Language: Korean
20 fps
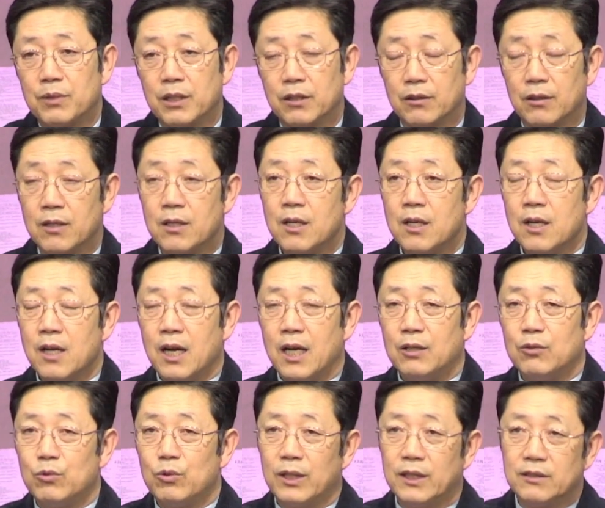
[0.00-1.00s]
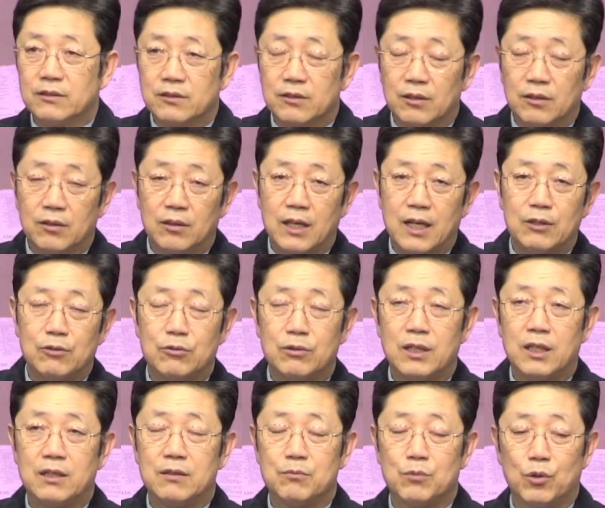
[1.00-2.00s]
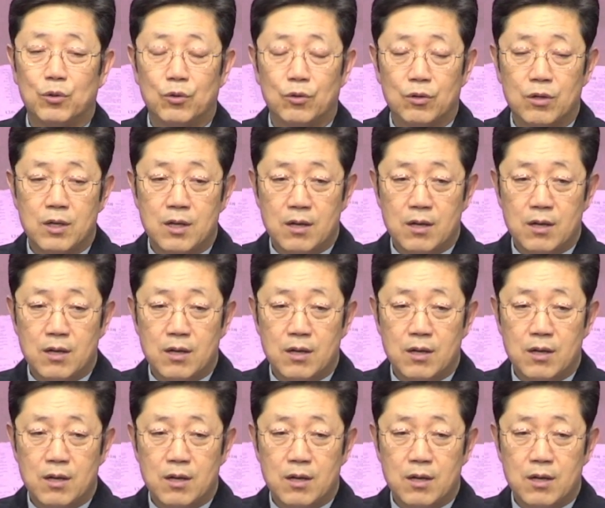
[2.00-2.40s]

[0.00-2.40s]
이거 하늘에서 하늘에 한 뭐